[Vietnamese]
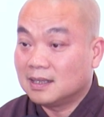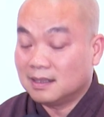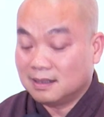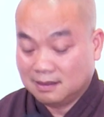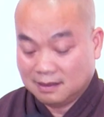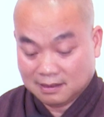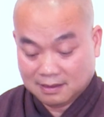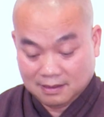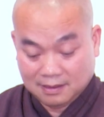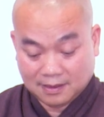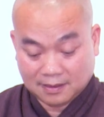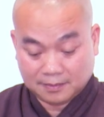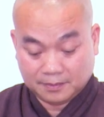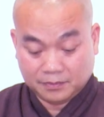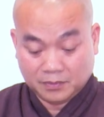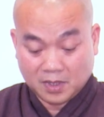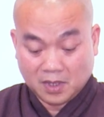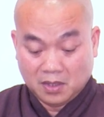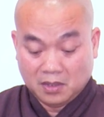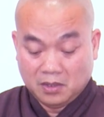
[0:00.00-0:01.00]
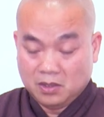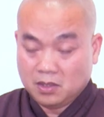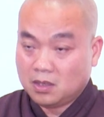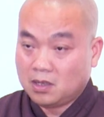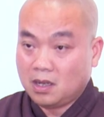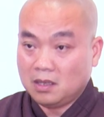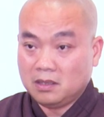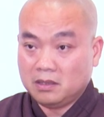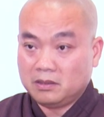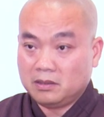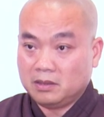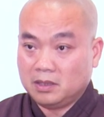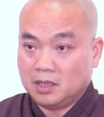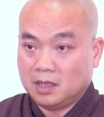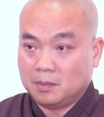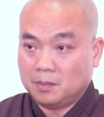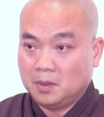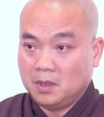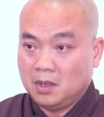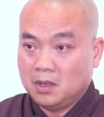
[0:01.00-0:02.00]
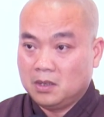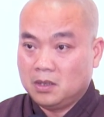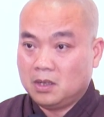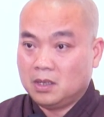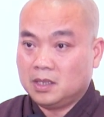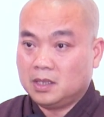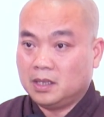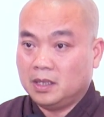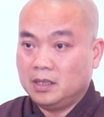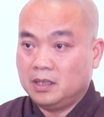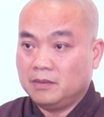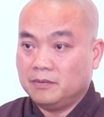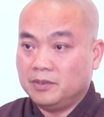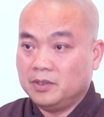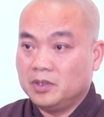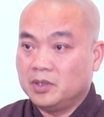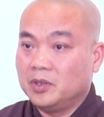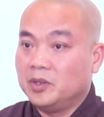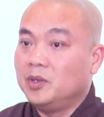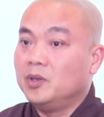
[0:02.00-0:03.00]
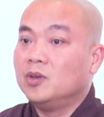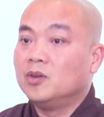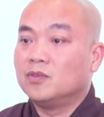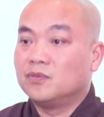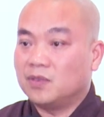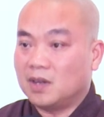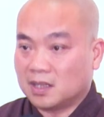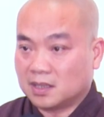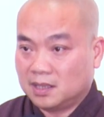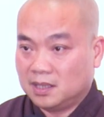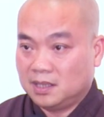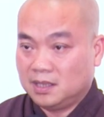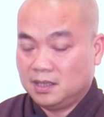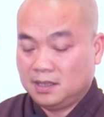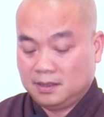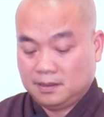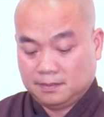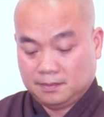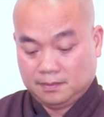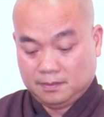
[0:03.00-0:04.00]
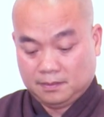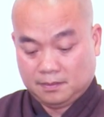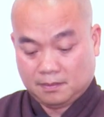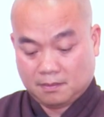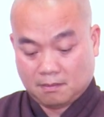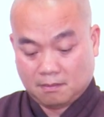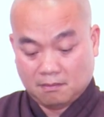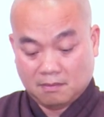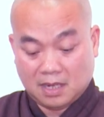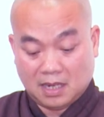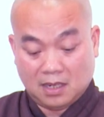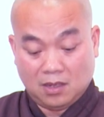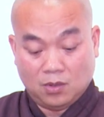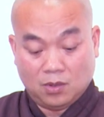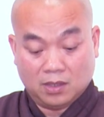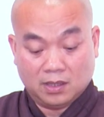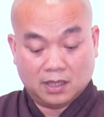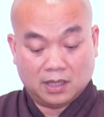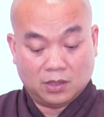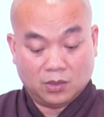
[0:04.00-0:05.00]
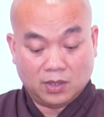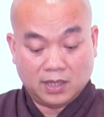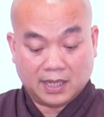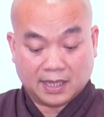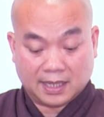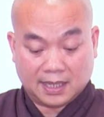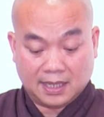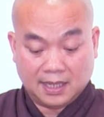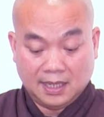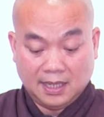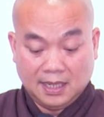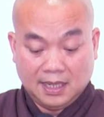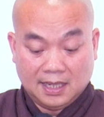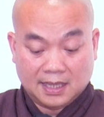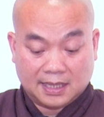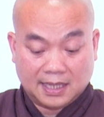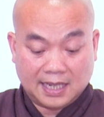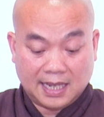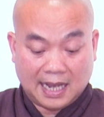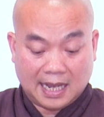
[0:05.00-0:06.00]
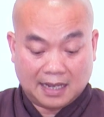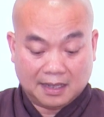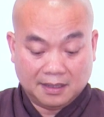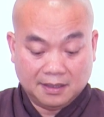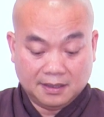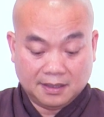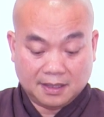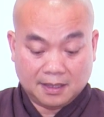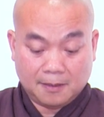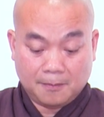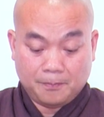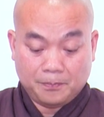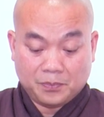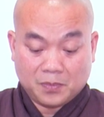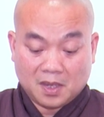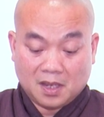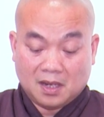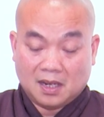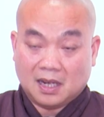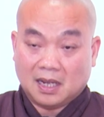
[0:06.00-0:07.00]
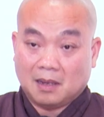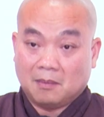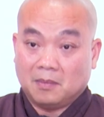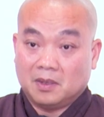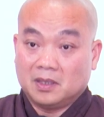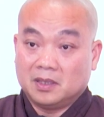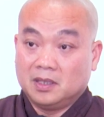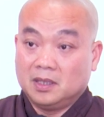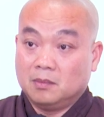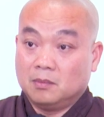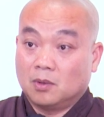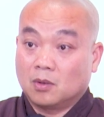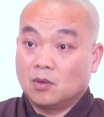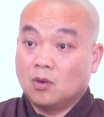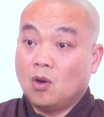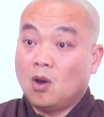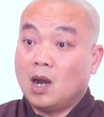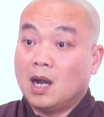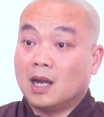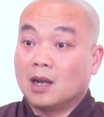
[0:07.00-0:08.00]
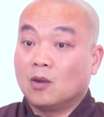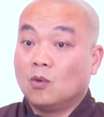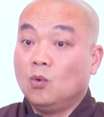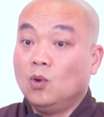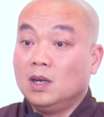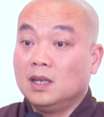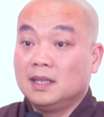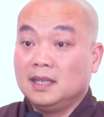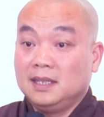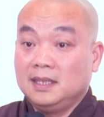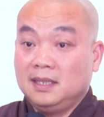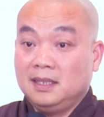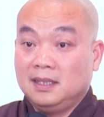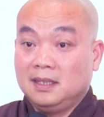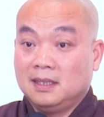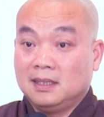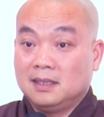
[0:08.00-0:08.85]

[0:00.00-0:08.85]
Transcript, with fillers: được chưa? Nhưng có những trường hợp nó khởi lên với nhiều vật thể. Mà luận này nói rằng á, chẳng hạn như á là mình nhìn một đoàn quân đi,